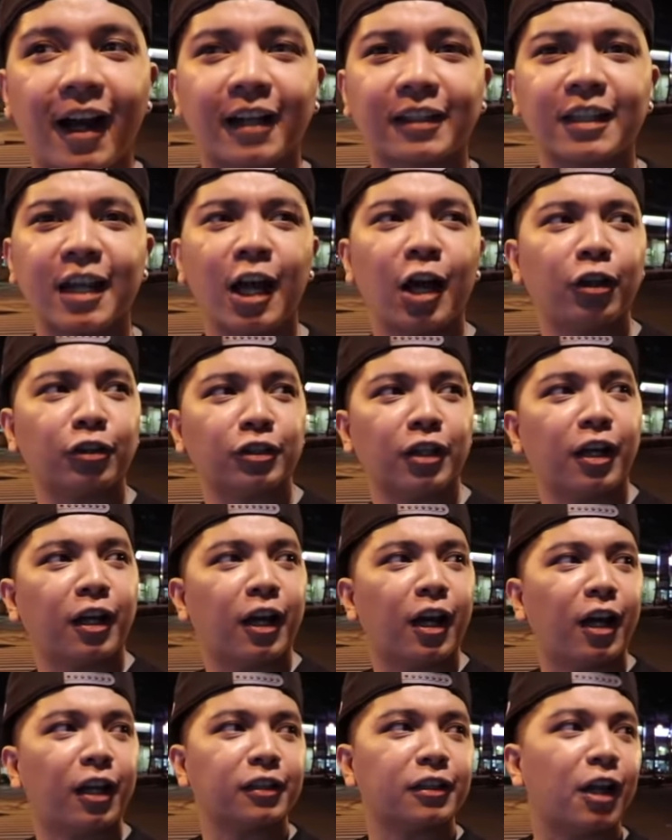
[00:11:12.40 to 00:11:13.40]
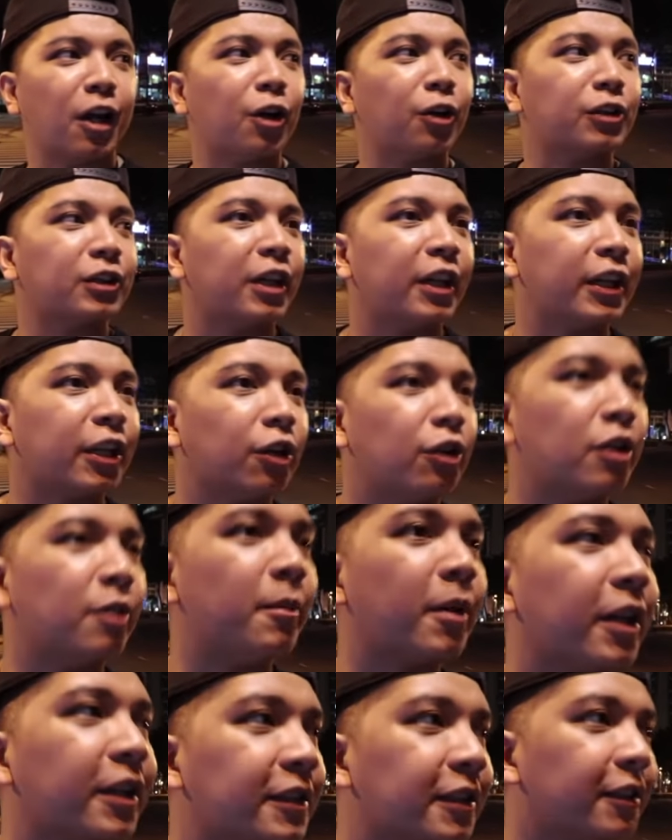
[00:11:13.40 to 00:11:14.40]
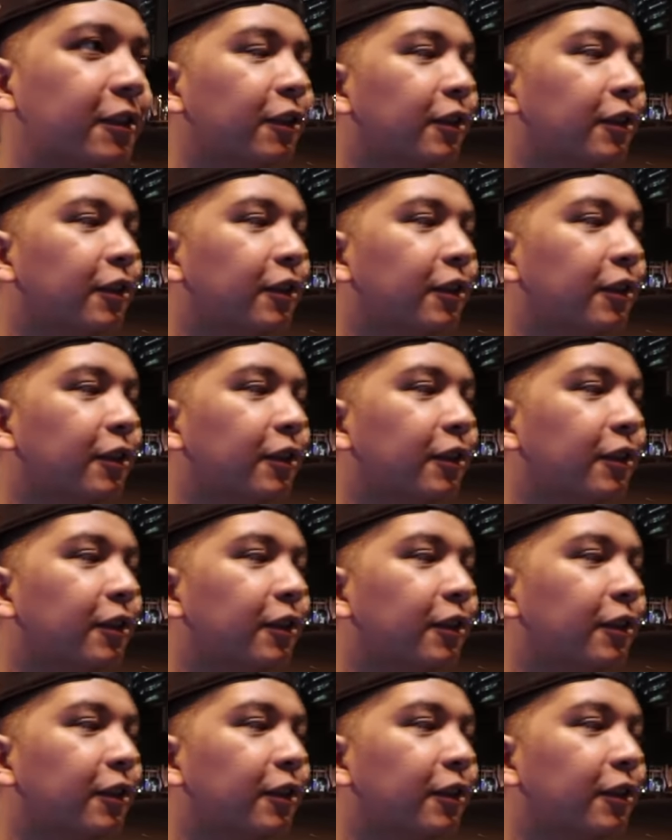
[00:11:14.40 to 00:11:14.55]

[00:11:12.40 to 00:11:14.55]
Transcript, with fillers: Kakatakot ha, ah. kakatakot na ikaw lang mag-isa